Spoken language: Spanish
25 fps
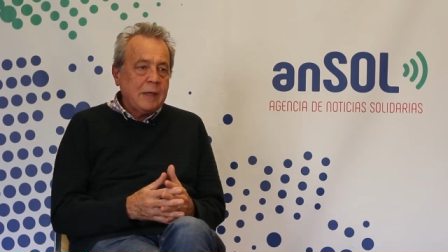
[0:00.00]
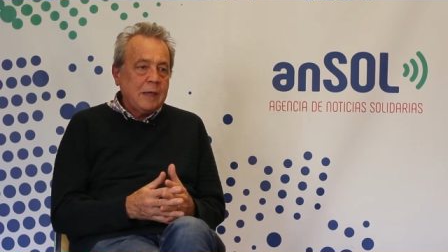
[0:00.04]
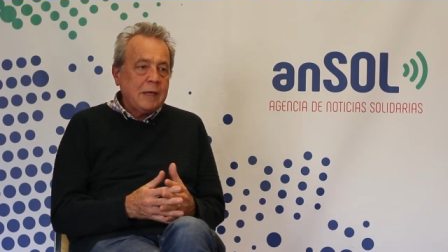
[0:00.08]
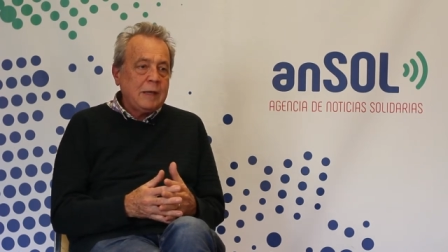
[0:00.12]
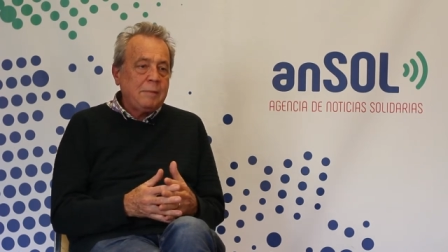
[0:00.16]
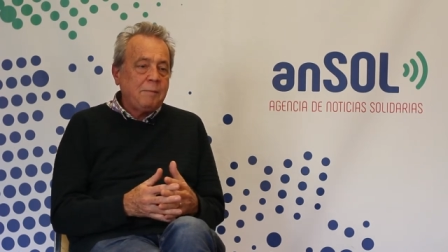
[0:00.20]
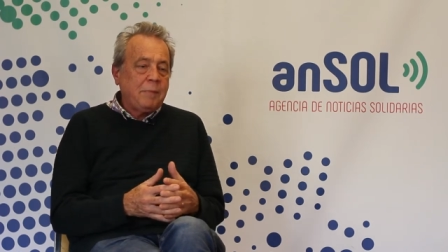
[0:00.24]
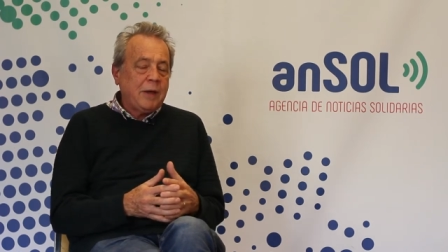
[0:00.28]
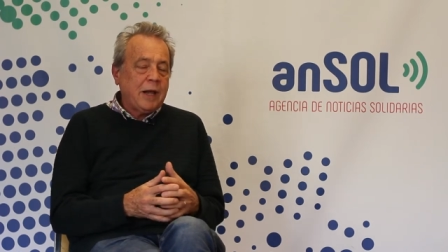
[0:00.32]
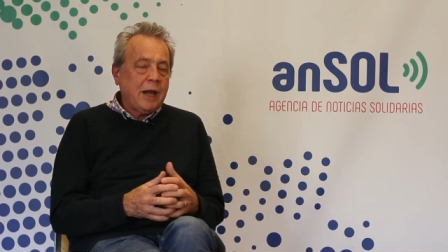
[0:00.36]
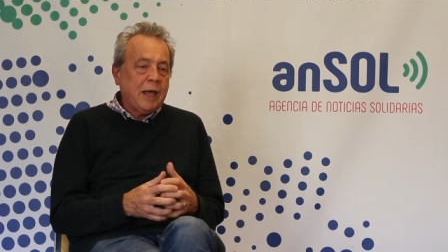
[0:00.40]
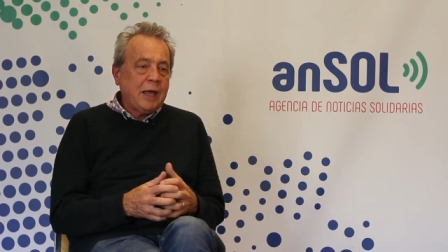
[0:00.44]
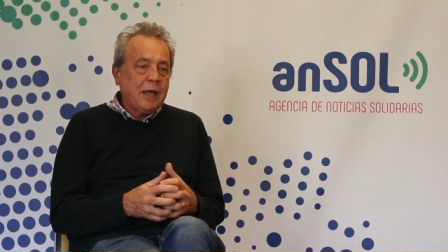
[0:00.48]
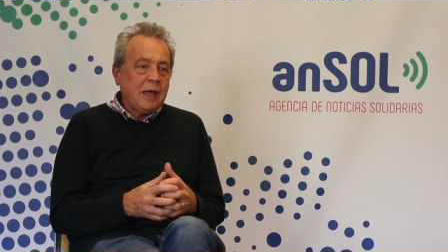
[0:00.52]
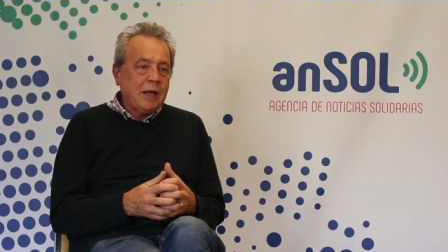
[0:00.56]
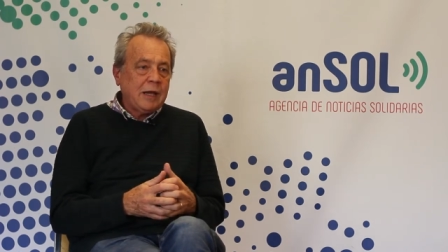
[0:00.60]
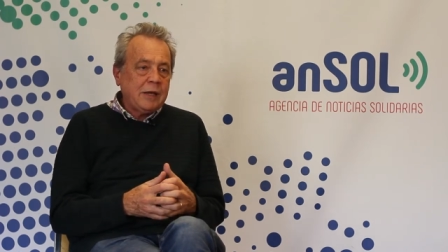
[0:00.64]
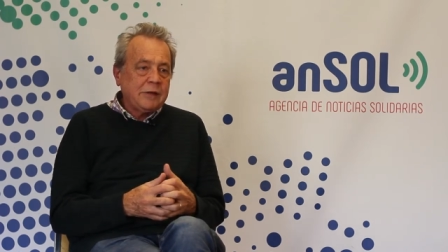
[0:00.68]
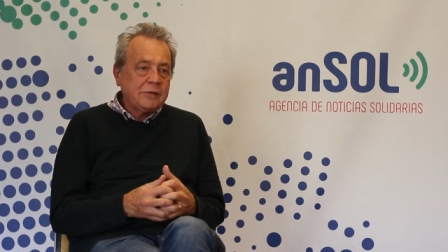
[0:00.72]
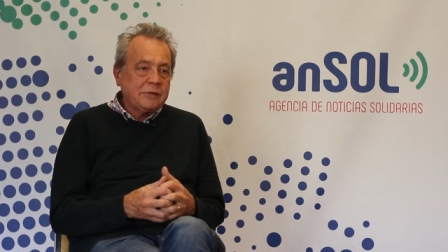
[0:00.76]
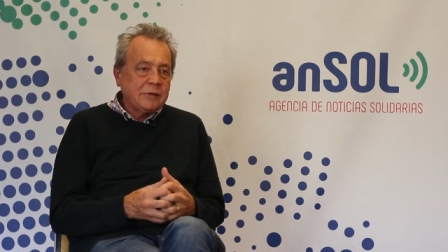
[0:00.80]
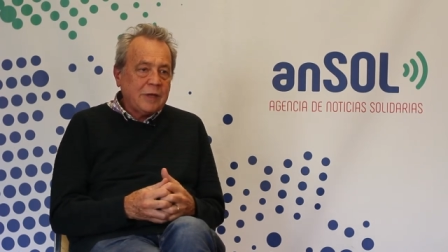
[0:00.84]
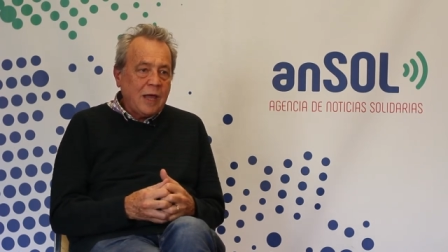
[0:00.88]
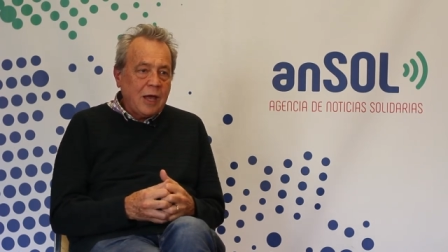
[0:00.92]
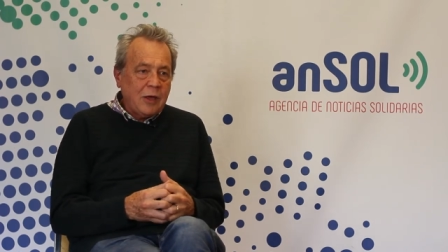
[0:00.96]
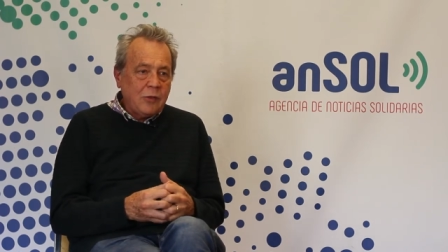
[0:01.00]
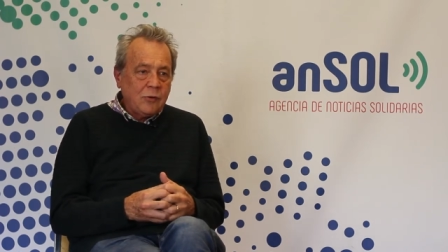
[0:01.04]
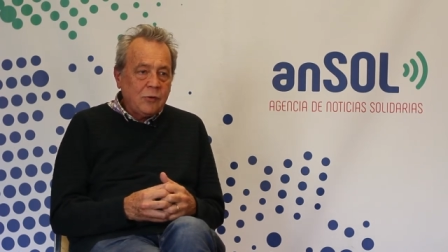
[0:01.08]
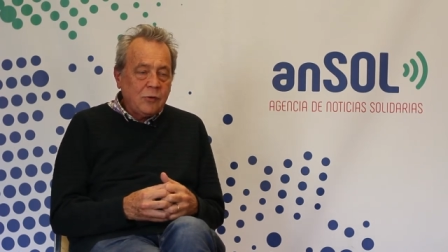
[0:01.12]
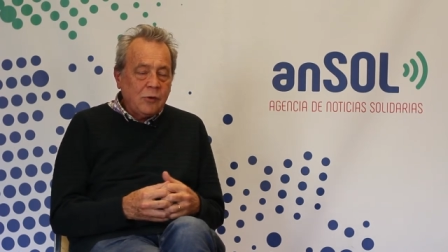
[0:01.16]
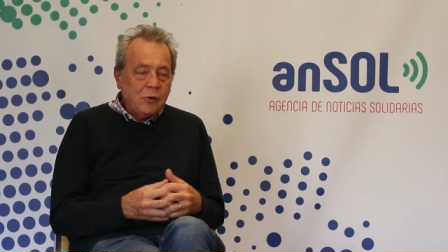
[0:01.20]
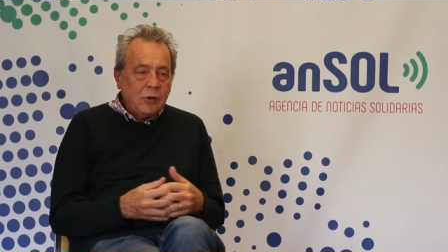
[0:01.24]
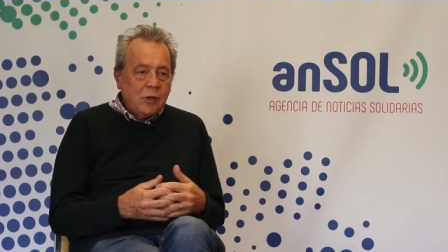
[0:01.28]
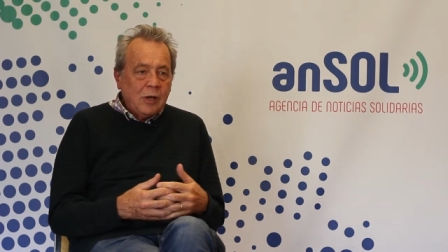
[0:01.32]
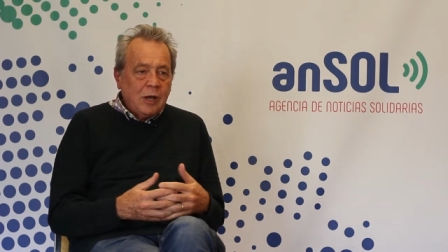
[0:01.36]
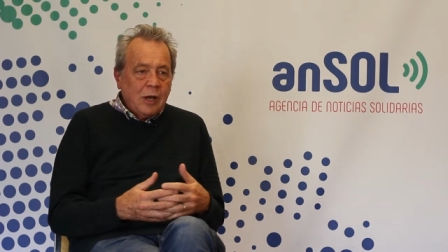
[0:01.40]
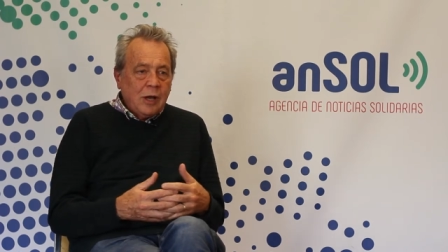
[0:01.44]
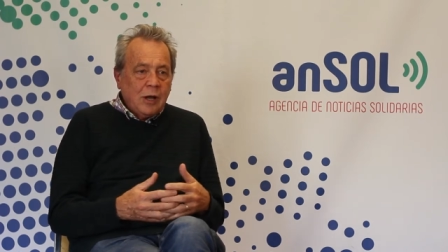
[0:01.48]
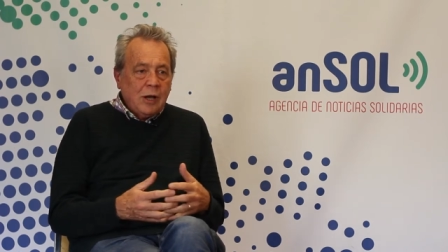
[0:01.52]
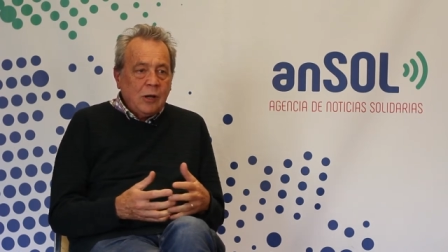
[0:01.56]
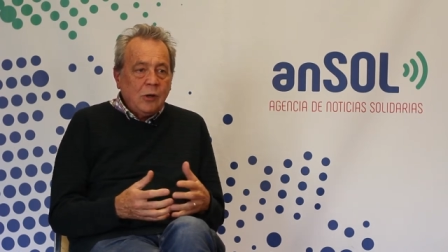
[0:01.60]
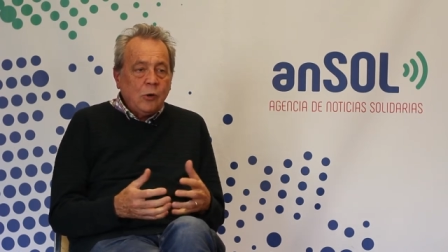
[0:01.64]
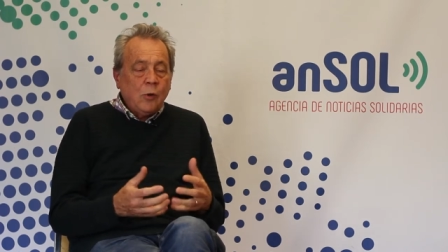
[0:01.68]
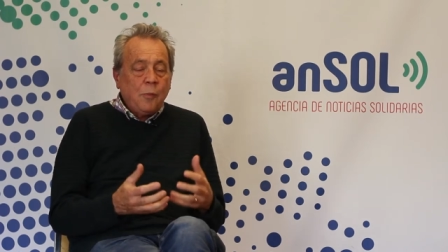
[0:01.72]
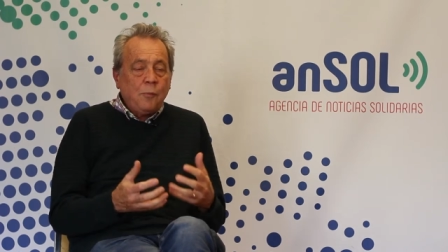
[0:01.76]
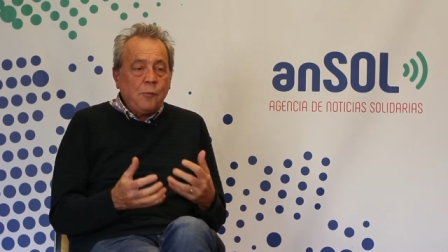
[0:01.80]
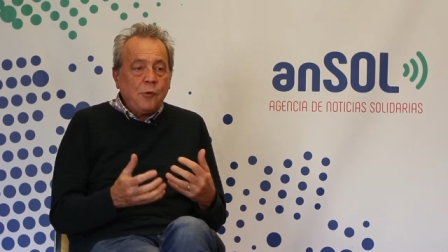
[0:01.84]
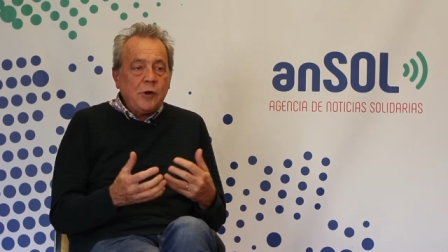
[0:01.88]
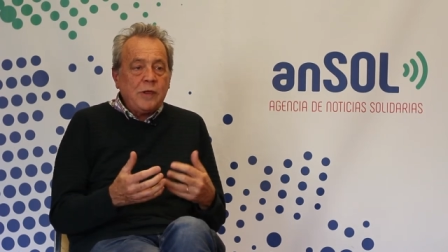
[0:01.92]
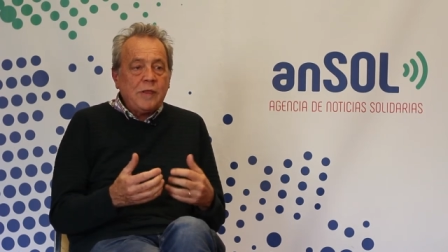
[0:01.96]
y para que el Estado
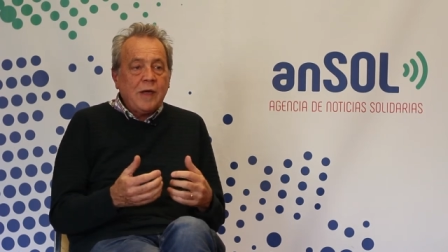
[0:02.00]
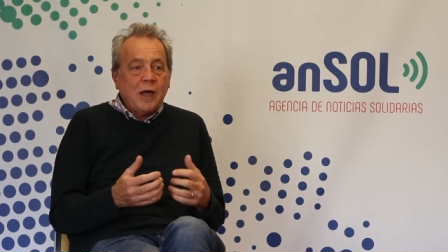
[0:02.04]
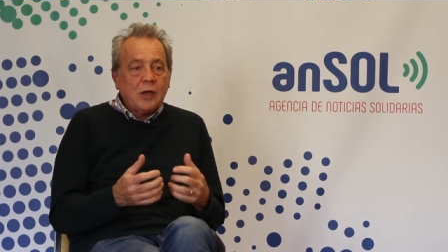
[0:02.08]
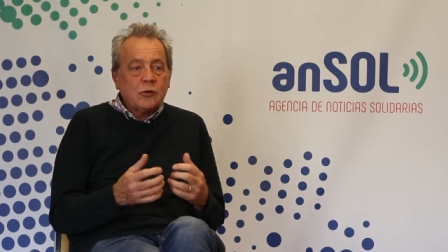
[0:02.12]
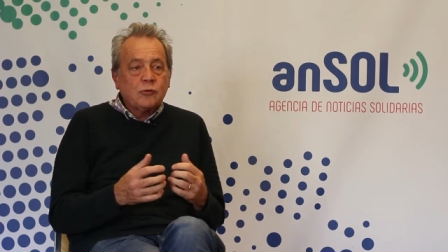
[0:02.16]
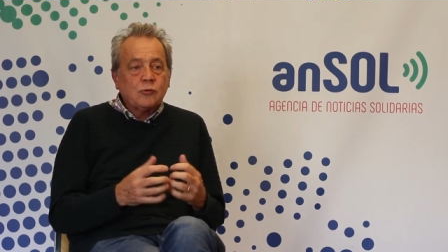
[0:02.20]
los pueda